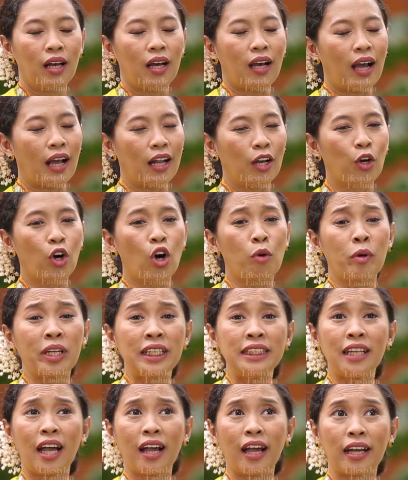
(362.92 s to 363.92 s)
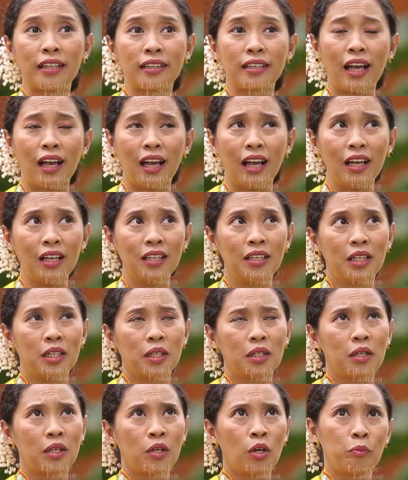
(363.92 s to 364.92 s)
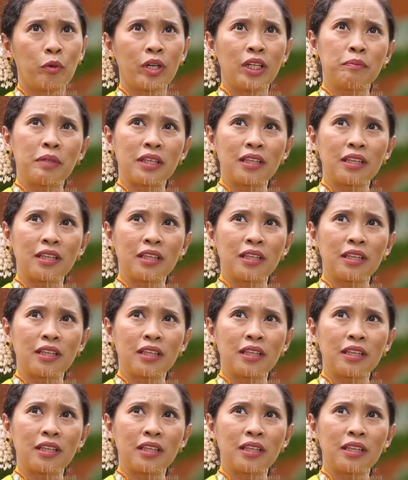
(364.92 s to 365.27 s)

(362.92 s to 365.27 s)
Kalau ngomongin Jakarta, ngomongin